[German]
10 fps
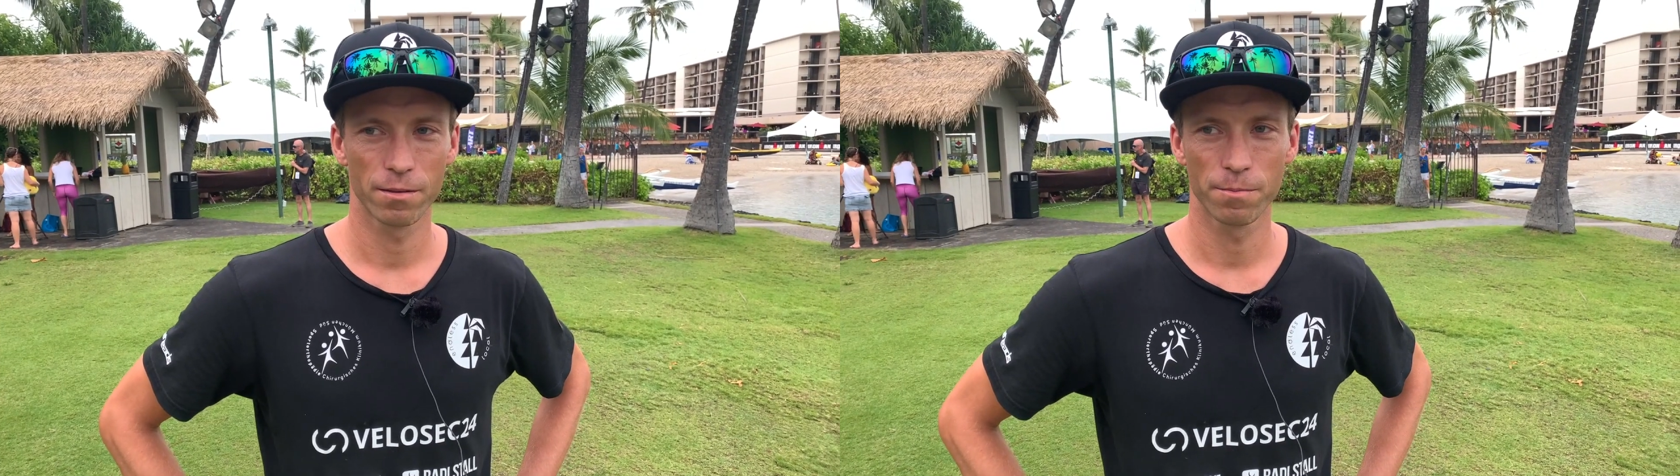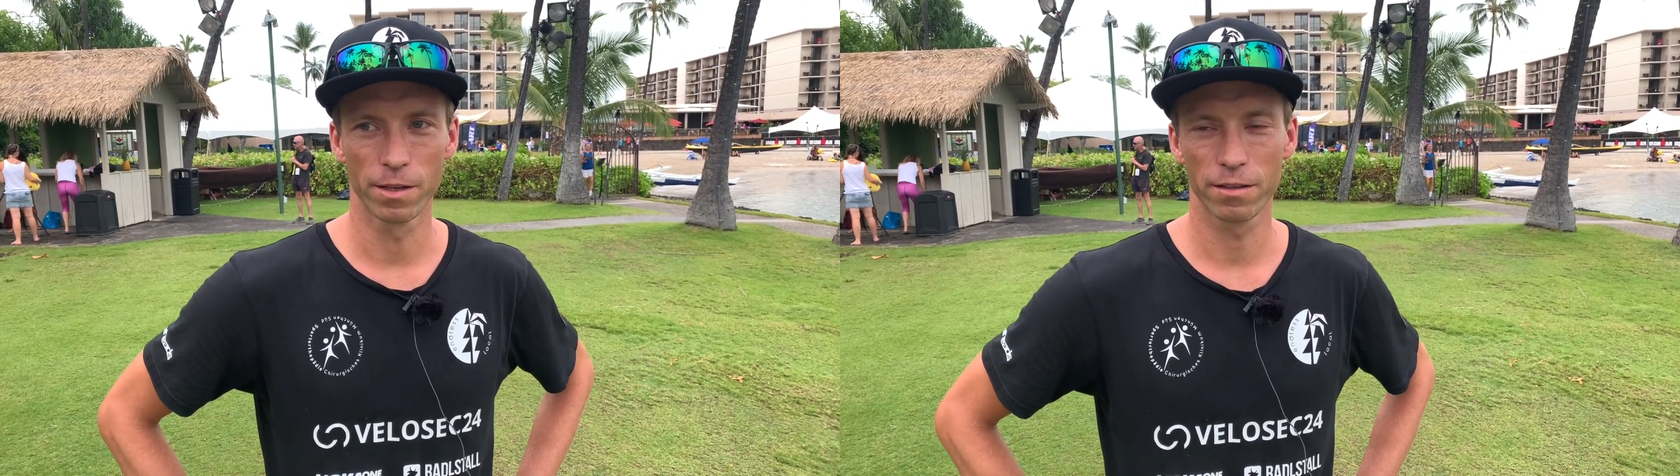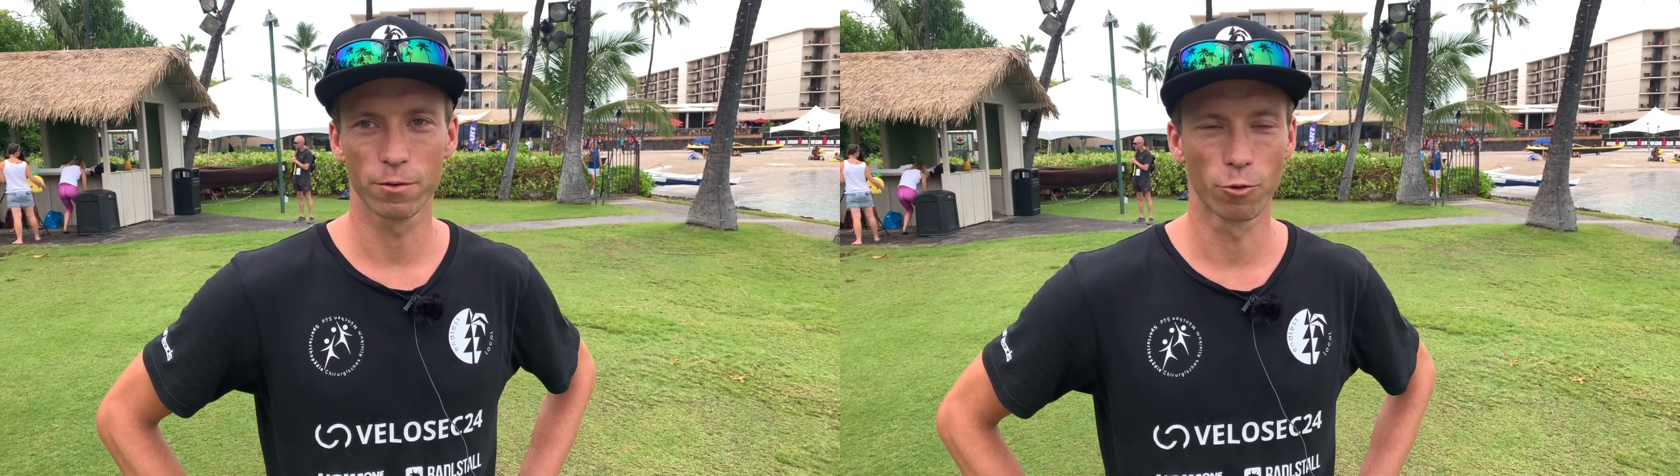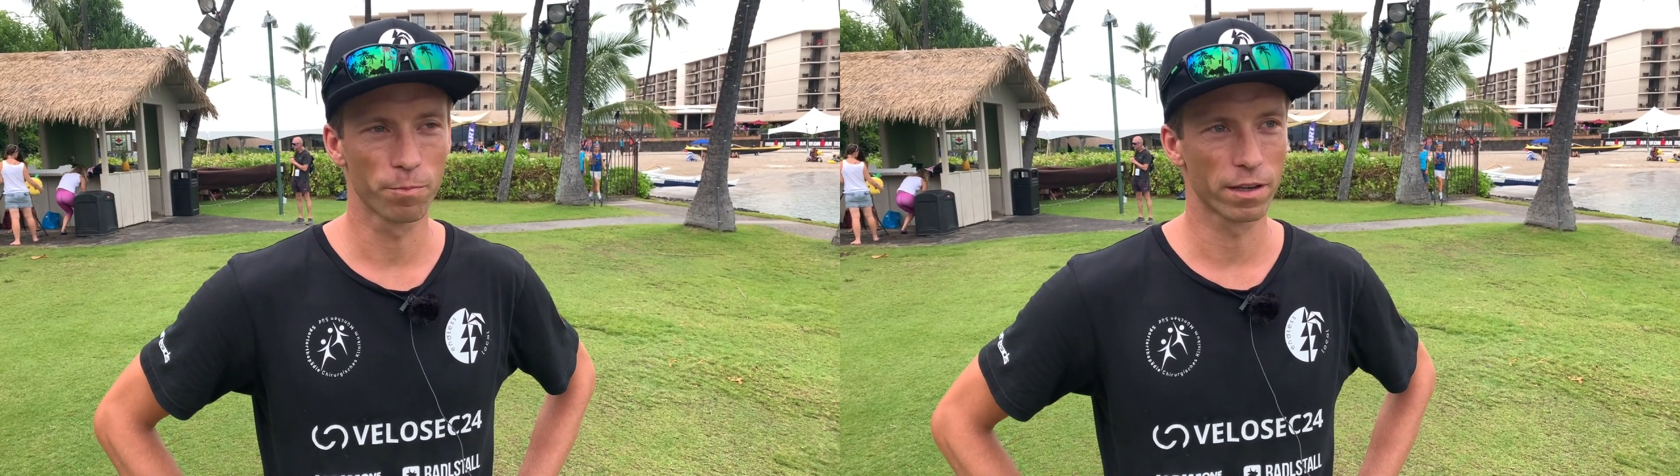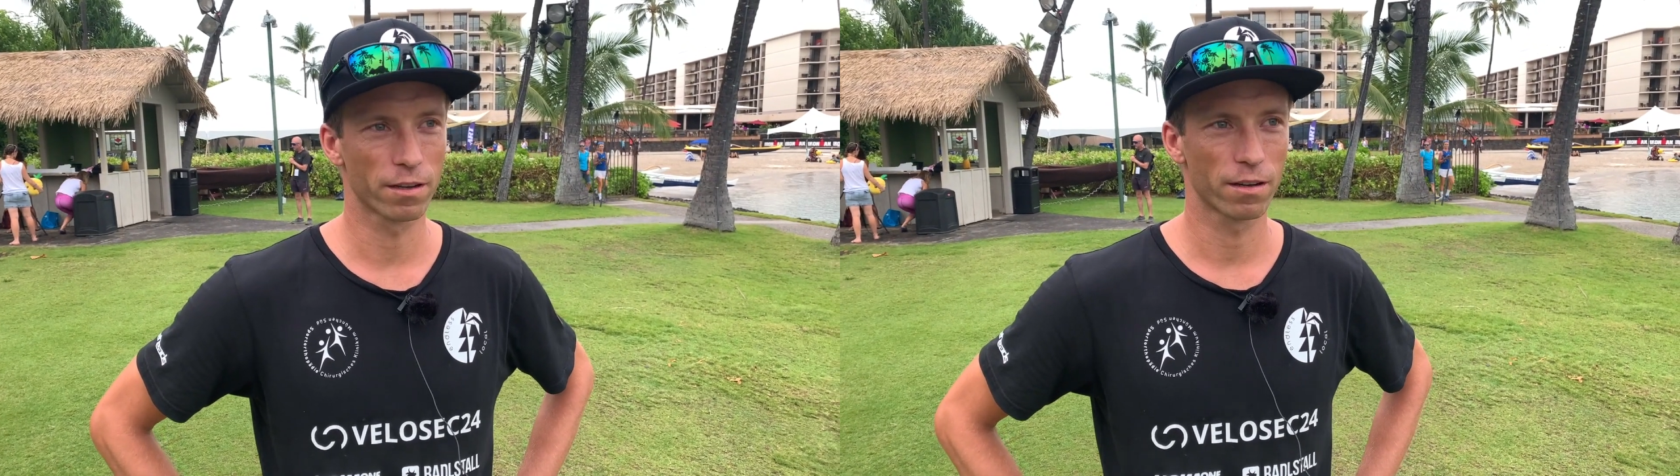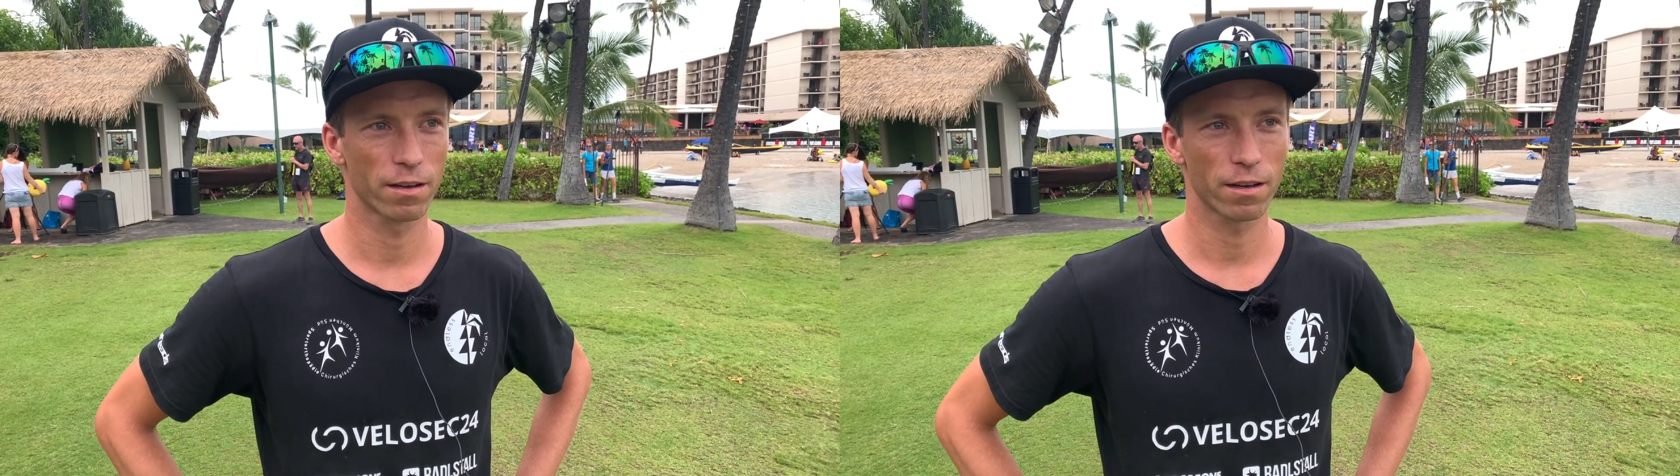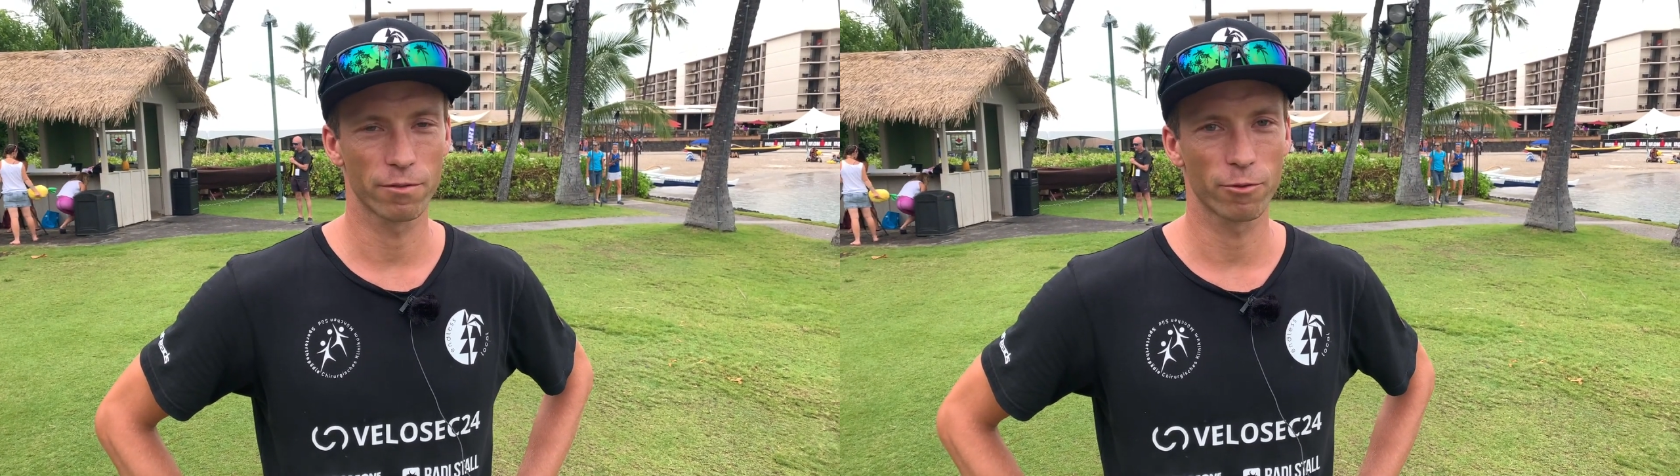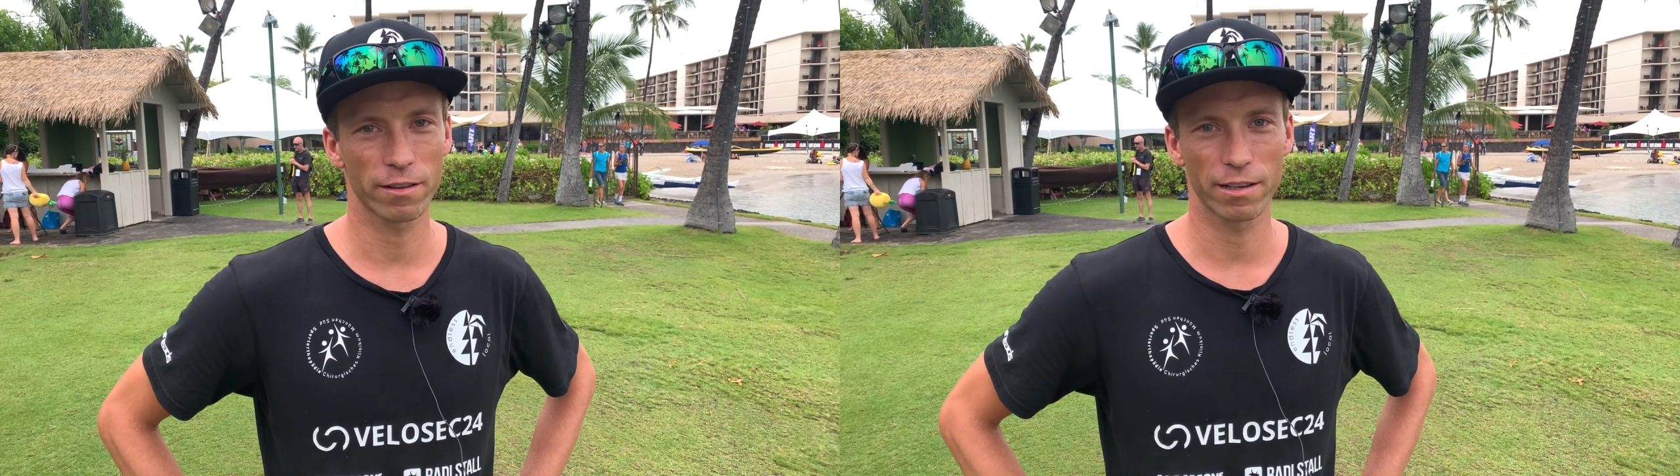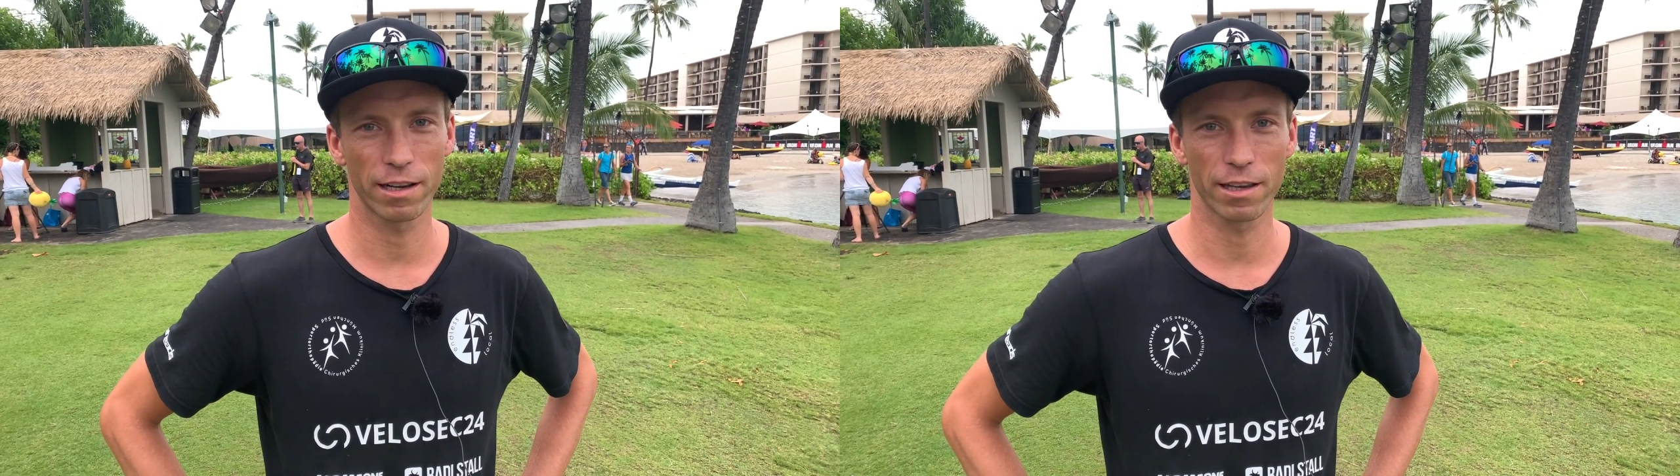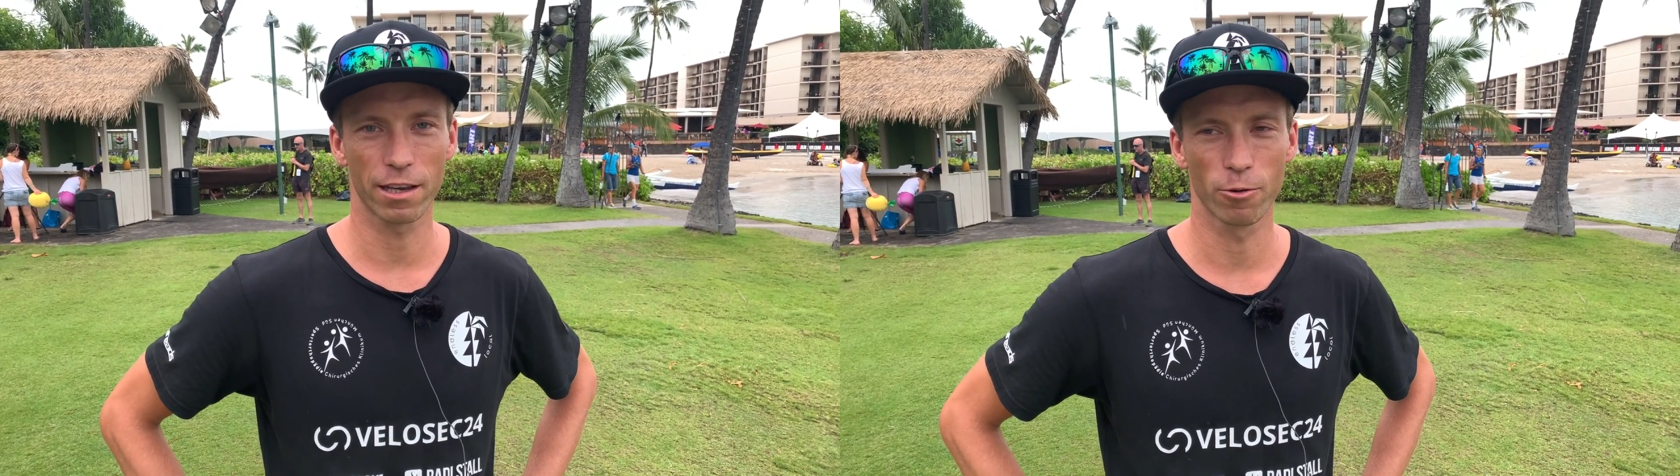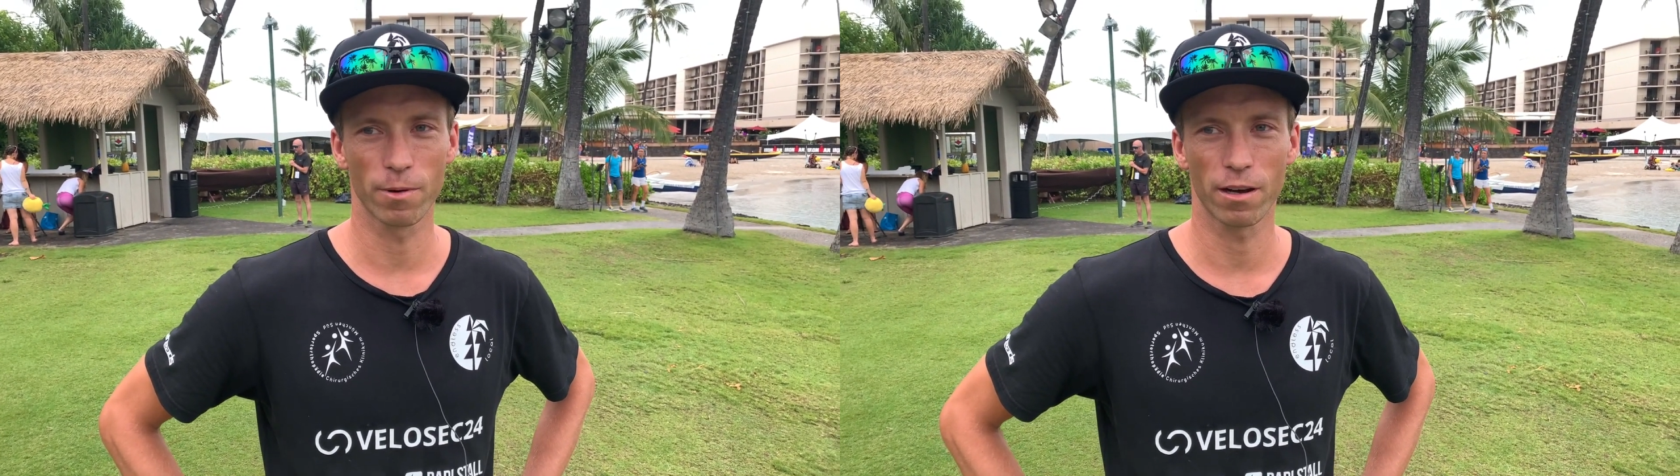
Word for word: mit Doping einen Vorteil gegenüber